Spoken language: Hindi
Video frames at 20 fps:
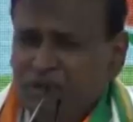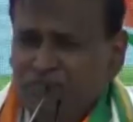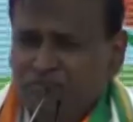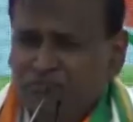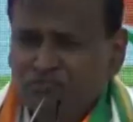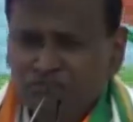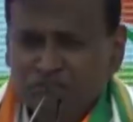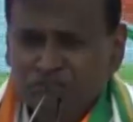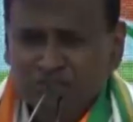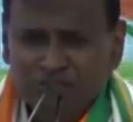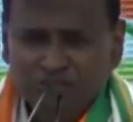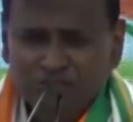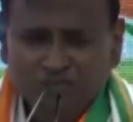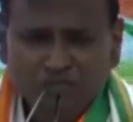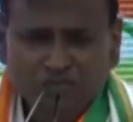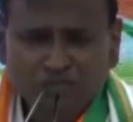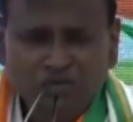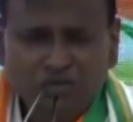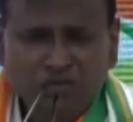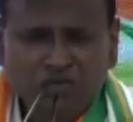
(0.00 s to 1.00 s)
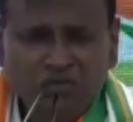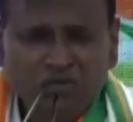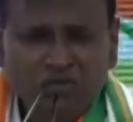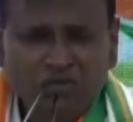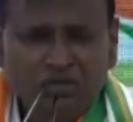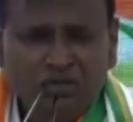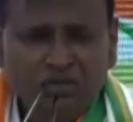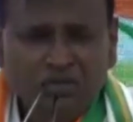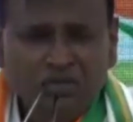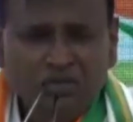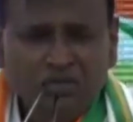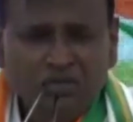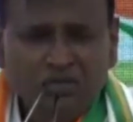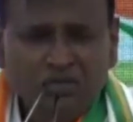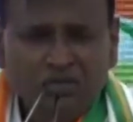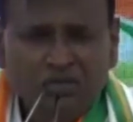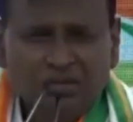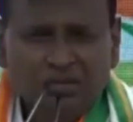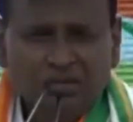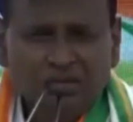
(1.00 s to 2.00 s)
तो दलितों को
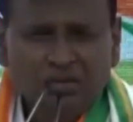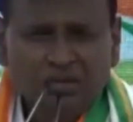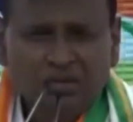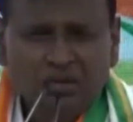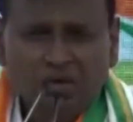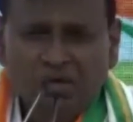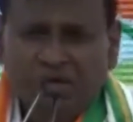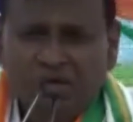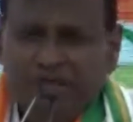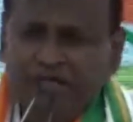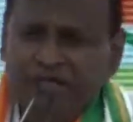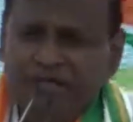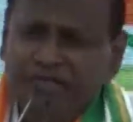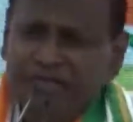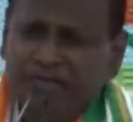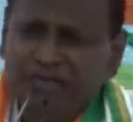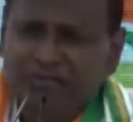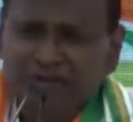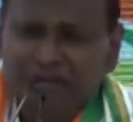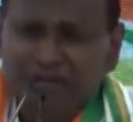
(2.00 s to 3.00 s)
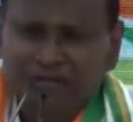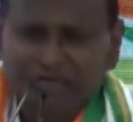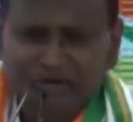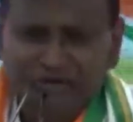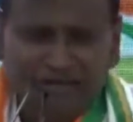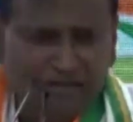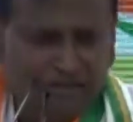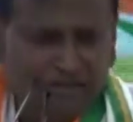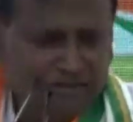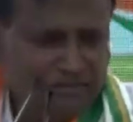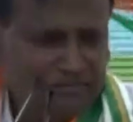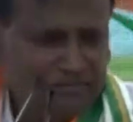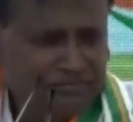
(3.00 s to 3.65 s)
नौकरी देने वाला बनाएंगे